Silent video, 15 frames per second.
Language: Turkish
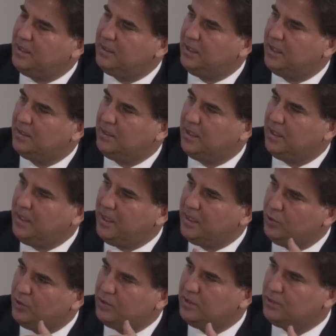kadar da
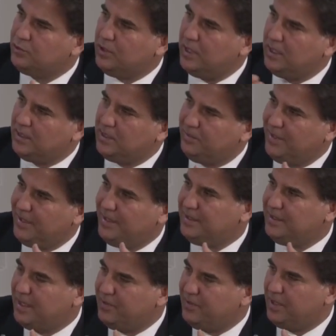hayat orada şu an
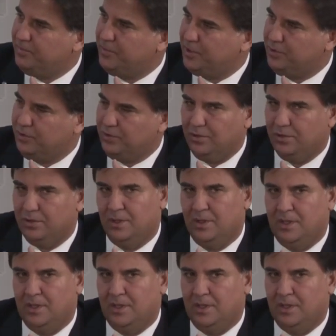itibariyle devam ediyor.